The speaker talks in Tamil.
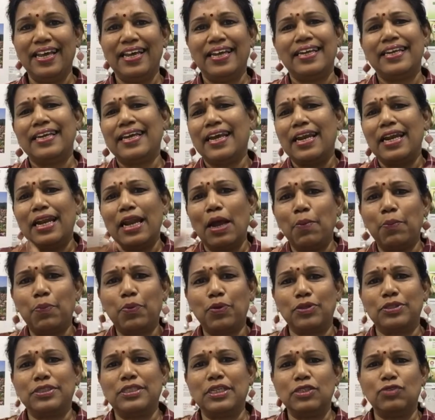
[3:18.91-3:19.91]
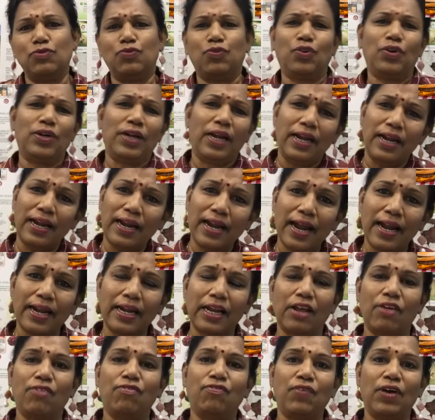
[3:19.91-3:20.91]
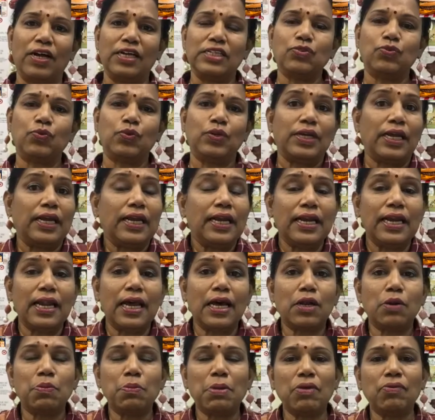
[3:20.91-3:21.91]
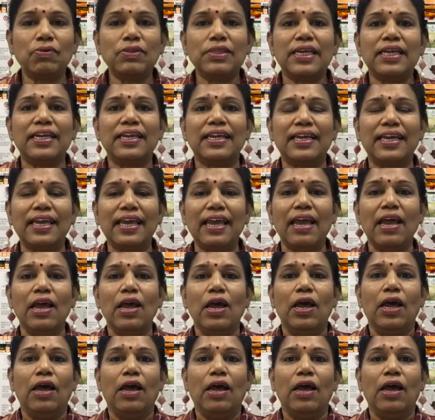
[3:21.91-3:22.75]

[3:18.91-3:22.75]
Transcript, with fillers: இன்னைக்கு எல்லாம் ப்ரொசஸ் ஃபுட் எல்லாம் இன்னைக்கு ஃபாஸ்ட் ஃபுட் எல்லாருமே வந்து இன்னைக்கு